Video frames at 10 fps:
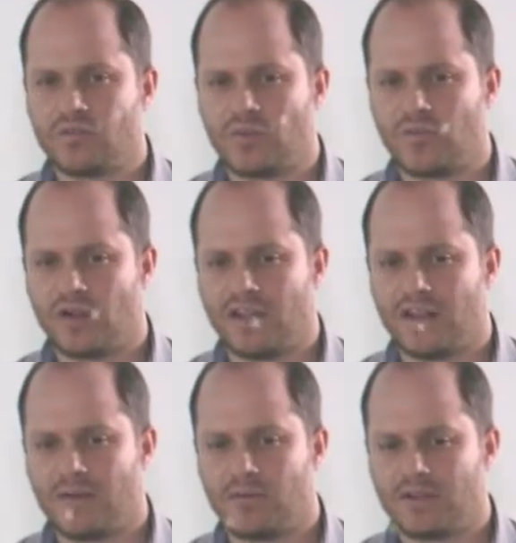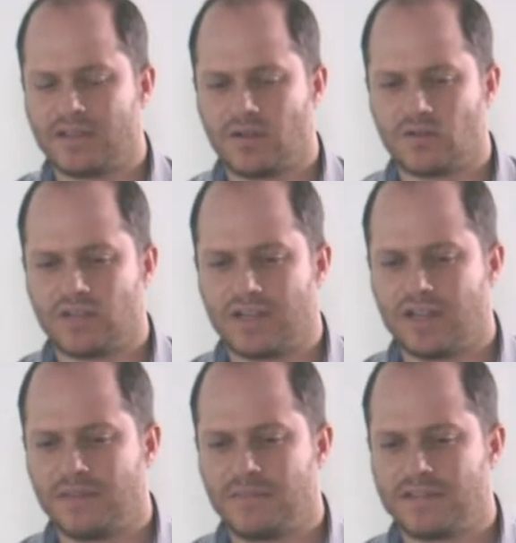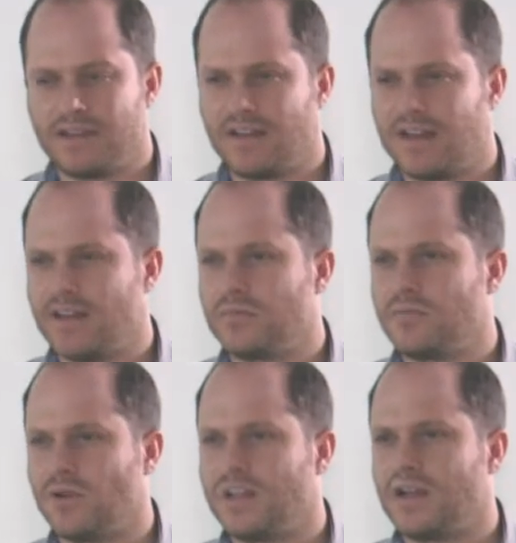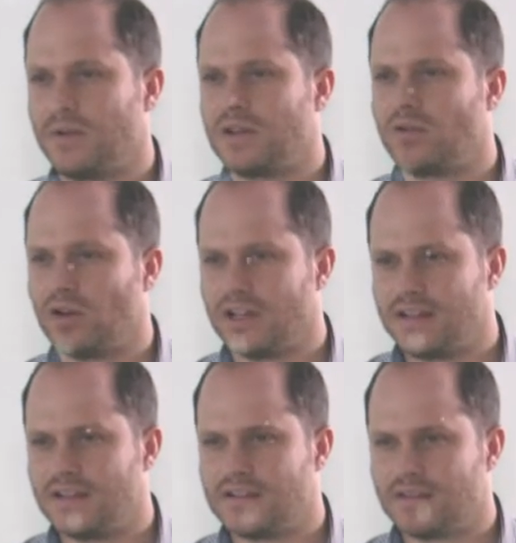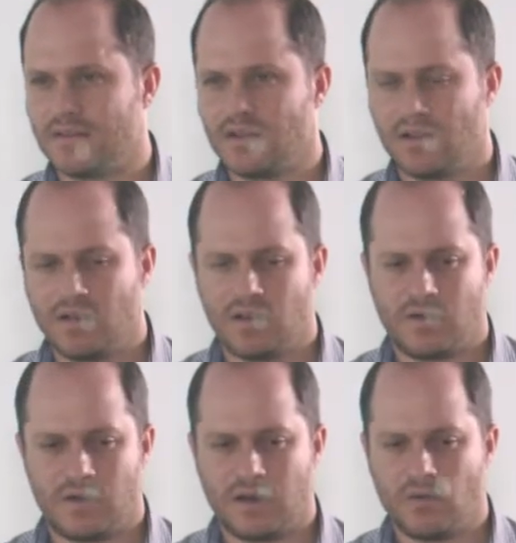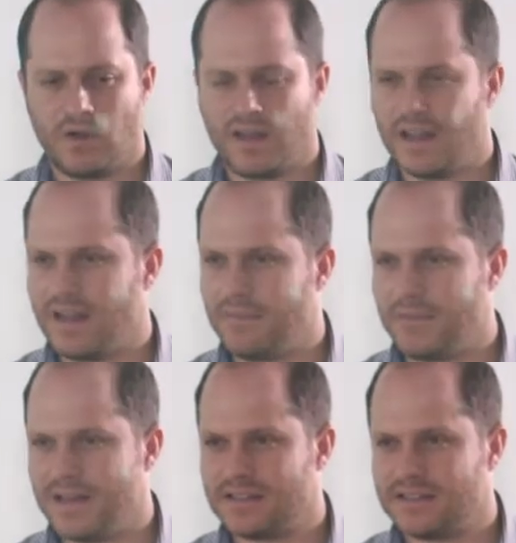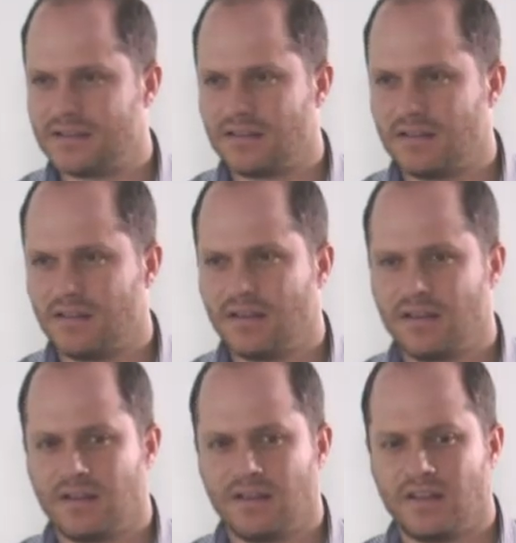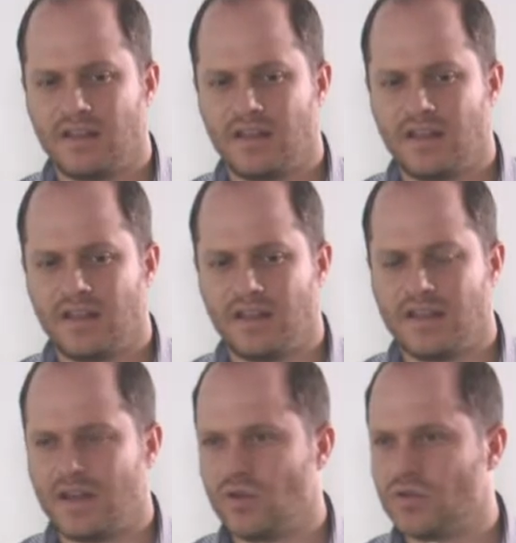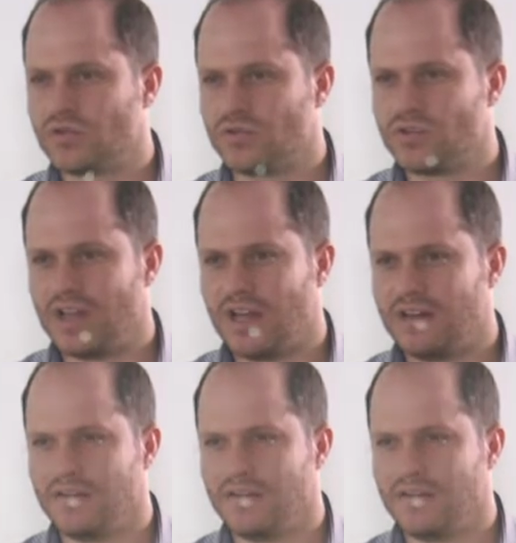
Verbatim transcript: su popularidad por hacer cosas que él pensaba que eran políticamente correctas. La búsqueda de la paz, el diálogo social.